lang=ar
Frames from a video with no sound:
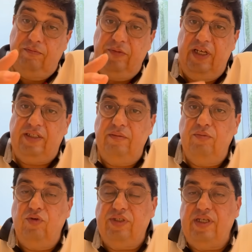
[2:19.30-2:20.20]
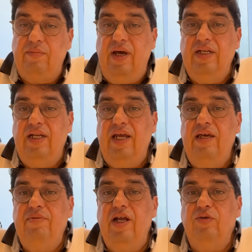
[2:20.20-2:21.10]
يتم السماح
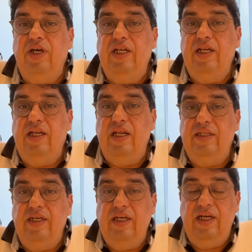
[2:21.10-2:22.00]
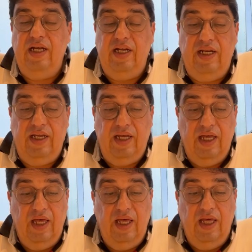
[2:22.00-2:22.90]
للاعب بالعوده الى ناديه
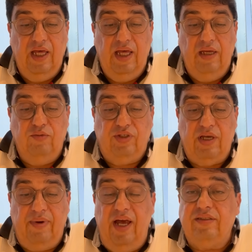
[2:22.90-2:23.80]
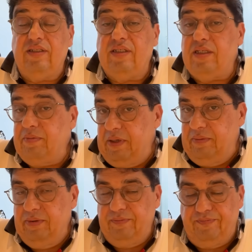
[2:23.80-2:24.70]
لمتابعه
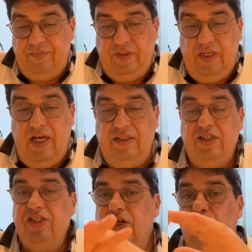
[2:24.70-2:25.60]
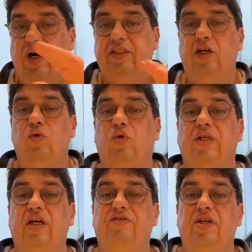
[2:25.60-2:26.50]
التطبيب هذا شيء واضح
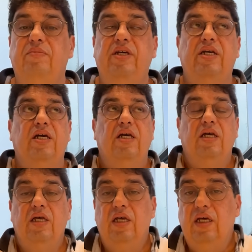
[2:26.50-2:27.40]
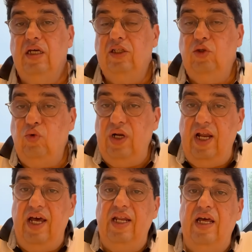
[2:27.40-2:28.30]
وواضح في جميع دول
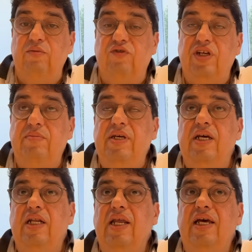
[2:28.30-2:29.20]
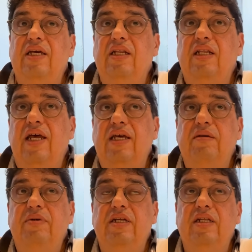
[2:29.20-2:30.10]
العالم وفي جميع
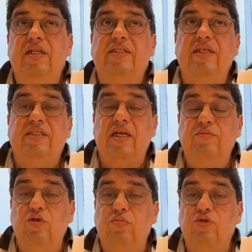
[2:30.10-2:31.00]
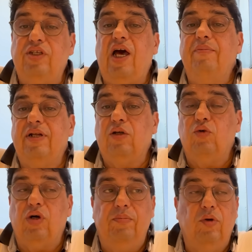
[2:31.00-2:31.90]
اللاعبين اللي تنتميوا للمنتخبات
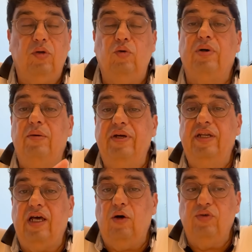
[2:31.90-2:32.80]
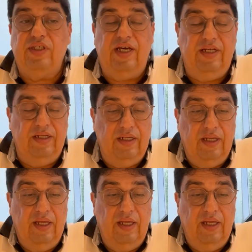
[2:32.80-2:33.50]
الكبرى بين قوسين